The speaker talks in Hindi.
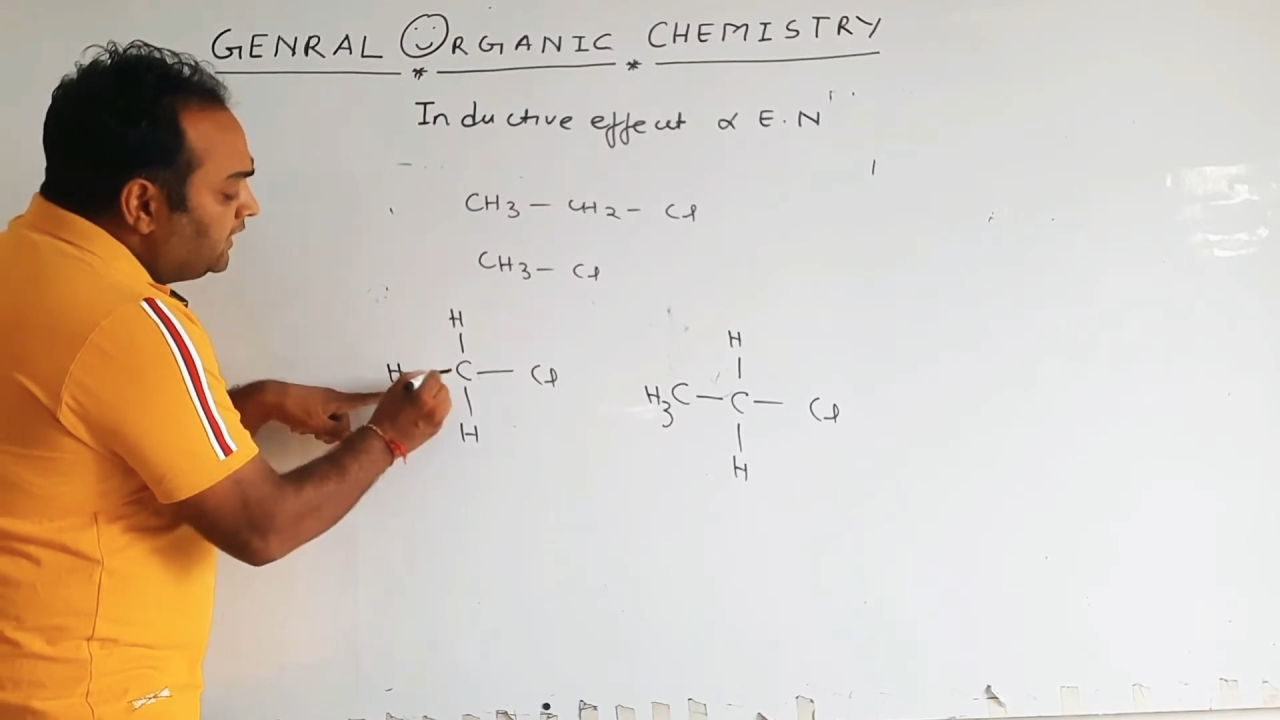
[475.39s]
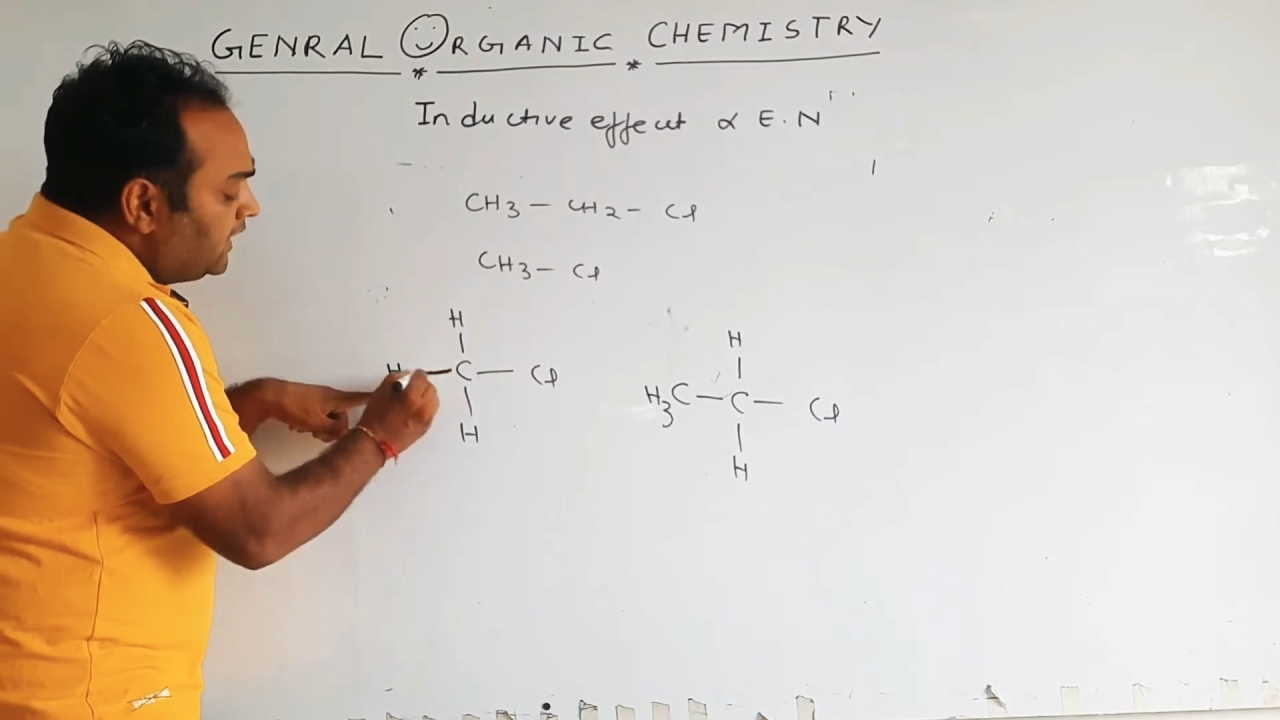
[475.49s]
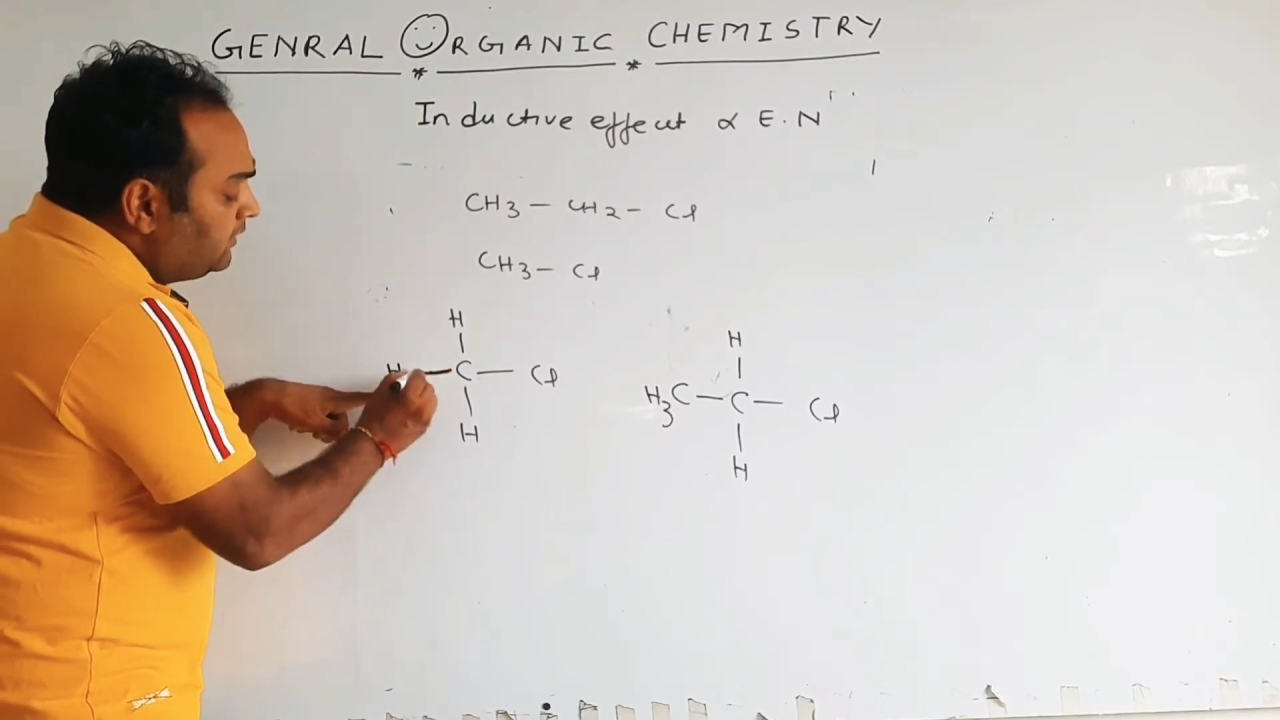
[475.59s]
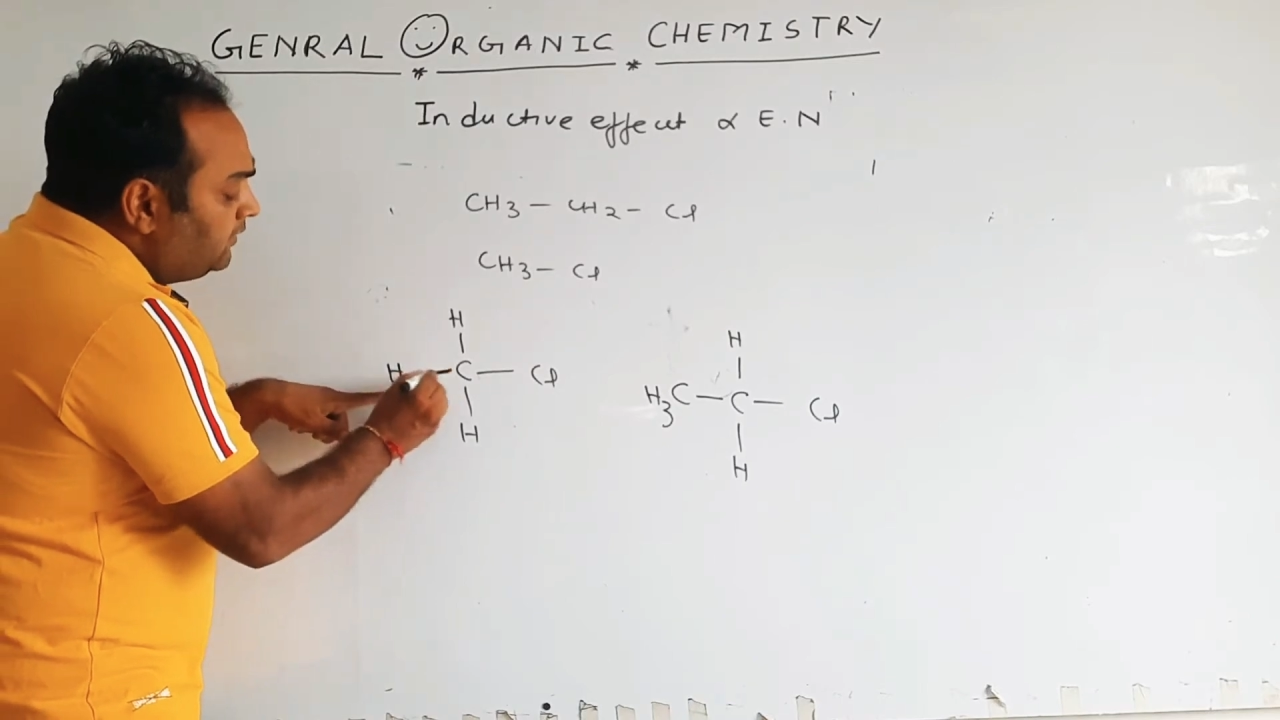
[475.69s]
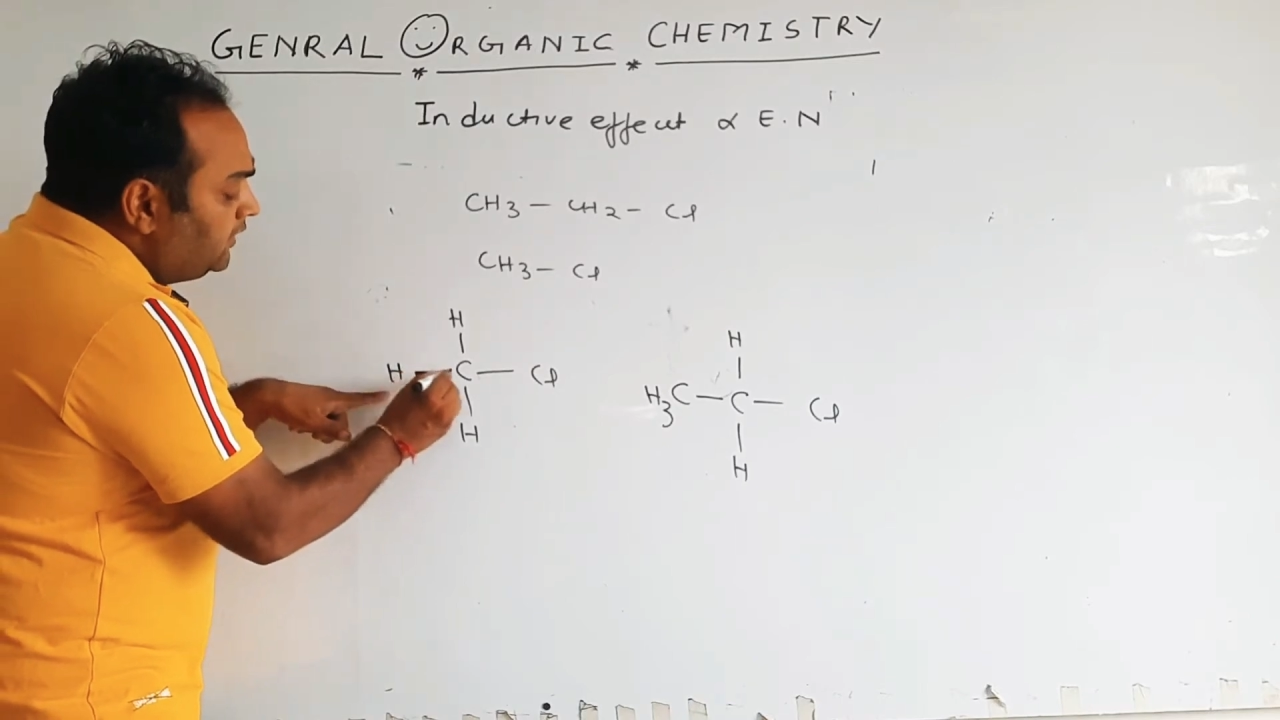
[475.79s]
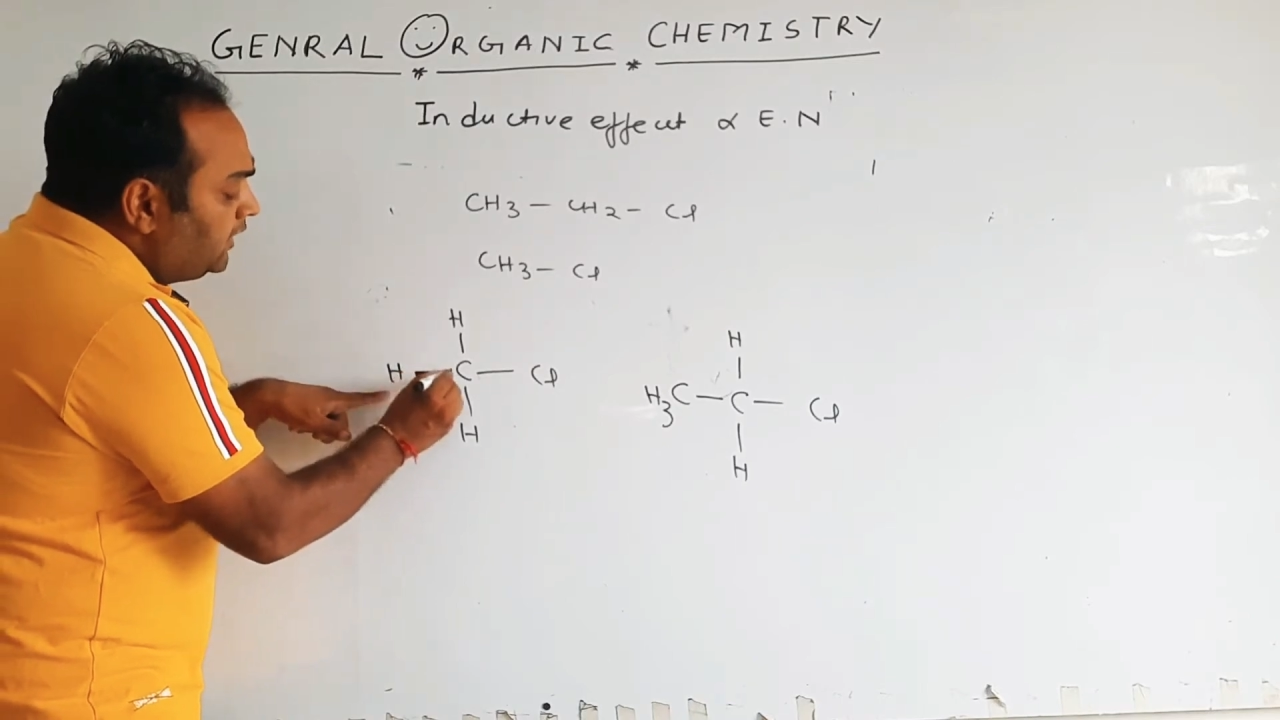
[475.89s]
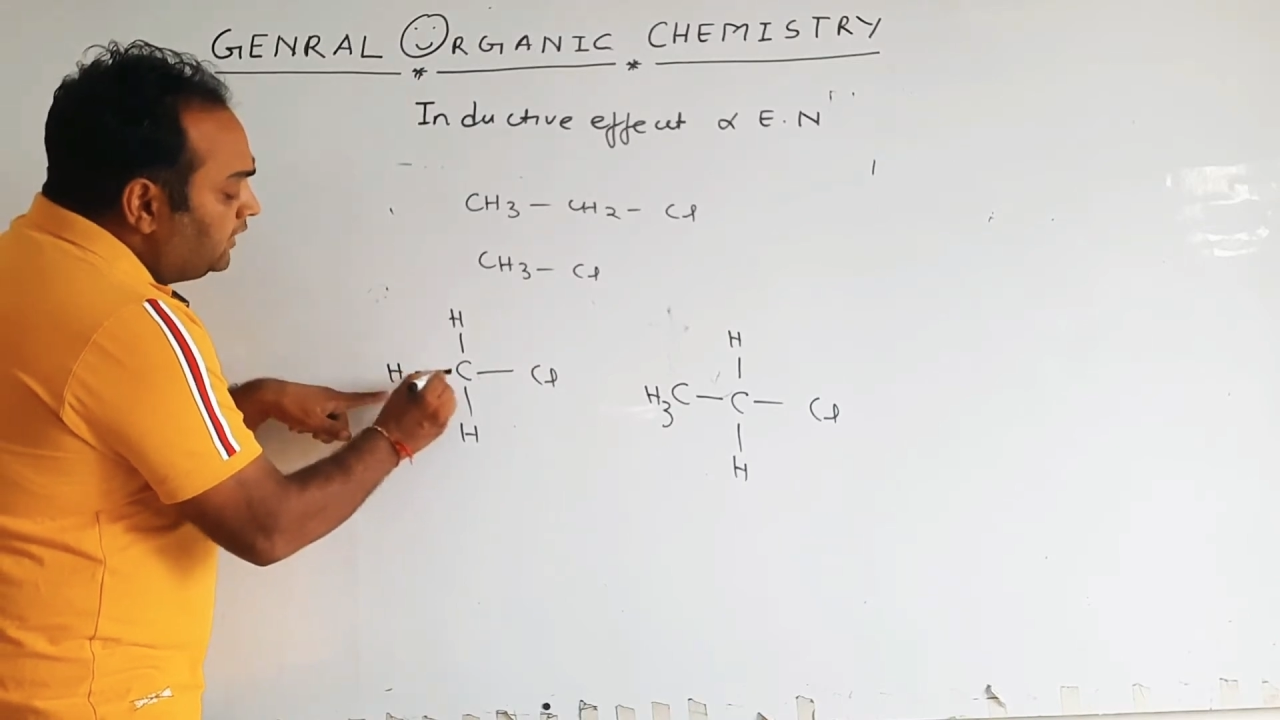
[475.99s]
कार्बन और